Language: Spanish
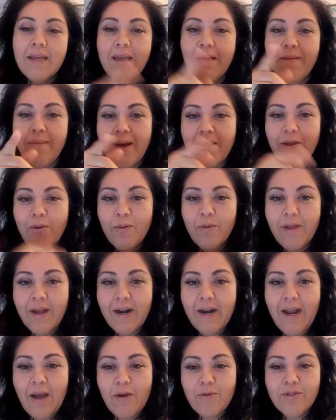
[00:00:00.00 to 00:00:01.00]
que va a
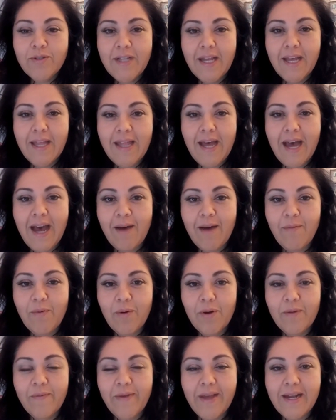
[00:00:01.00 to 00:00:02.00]
ayudarle a usted a
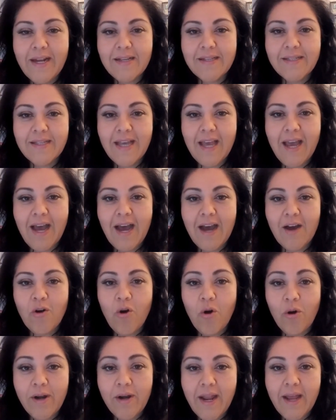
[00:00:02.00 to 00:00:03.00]
volverse a
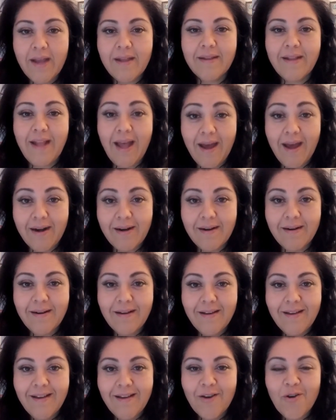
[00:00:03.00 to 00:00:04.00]
conectar
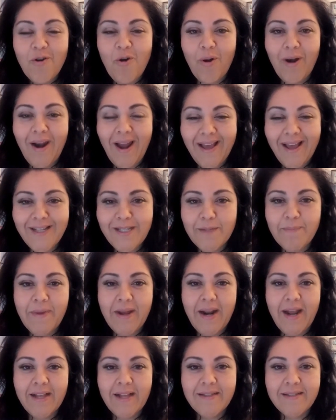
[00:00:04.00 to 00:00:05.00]
con la
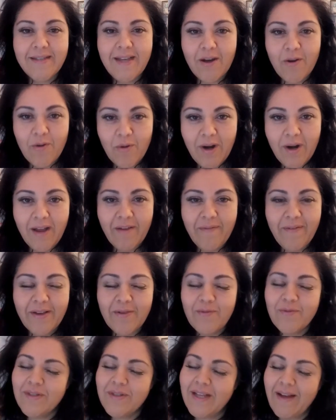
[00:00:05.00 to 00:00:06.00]
esperanza, con la
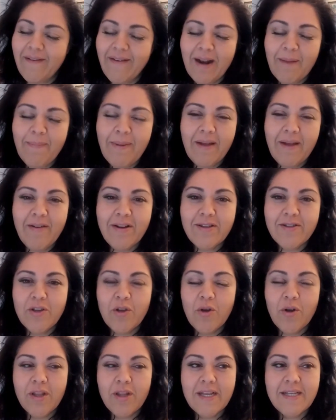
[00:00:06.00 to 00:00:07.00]
fe. Sabe, la palabra del
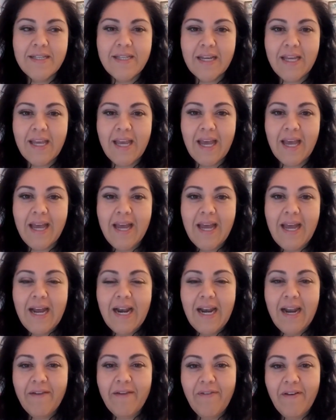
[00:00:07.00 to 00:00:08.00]
Señor dice que
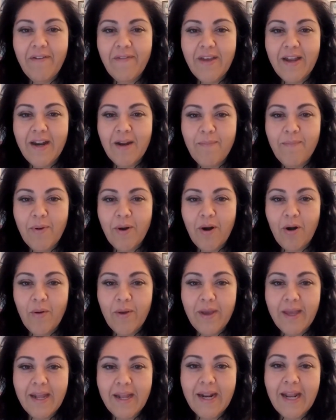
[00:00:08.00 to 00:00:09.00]
la fe viene por el
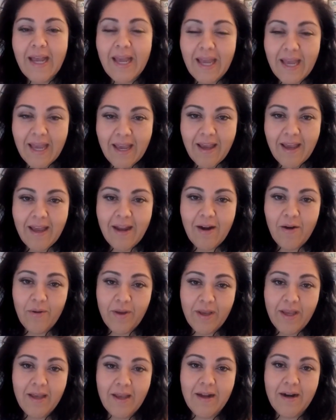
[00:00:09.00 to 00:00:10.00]
oír y el
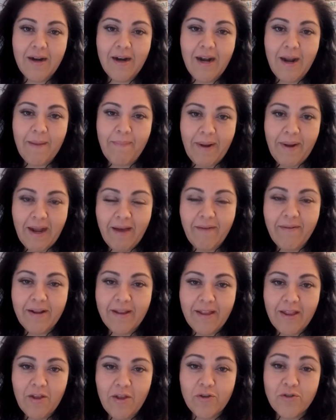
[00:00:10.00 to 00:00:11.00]
oír la
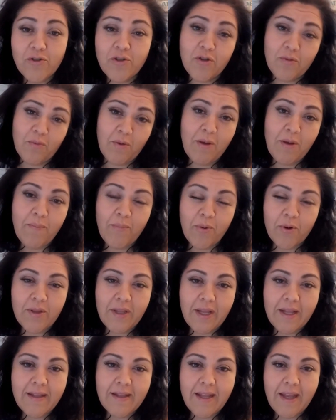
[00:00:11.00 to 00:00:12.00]
palabra de Dios. es muy
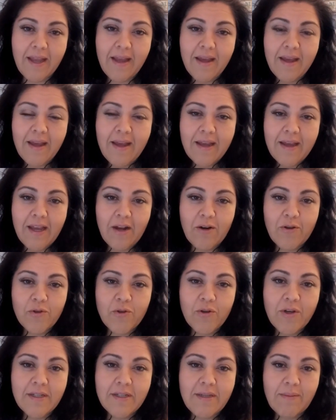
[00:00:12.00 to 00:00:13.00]
importante que
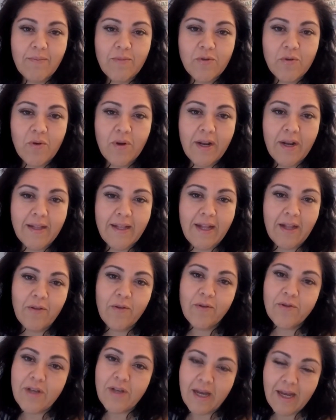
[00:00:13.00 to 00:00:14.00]
nosotros estemos
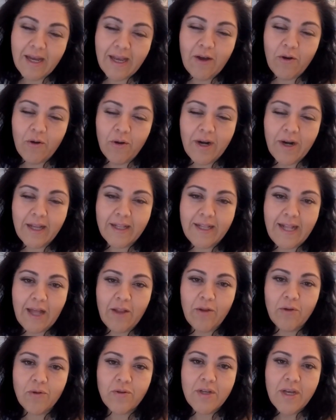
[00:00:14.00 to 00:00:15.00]
eh,
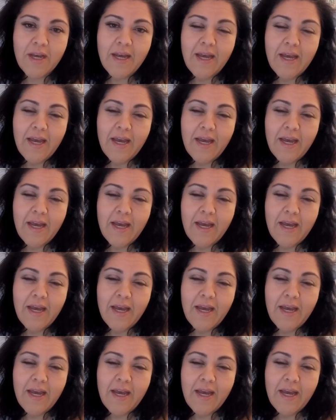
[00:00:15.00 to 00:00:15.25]
conectados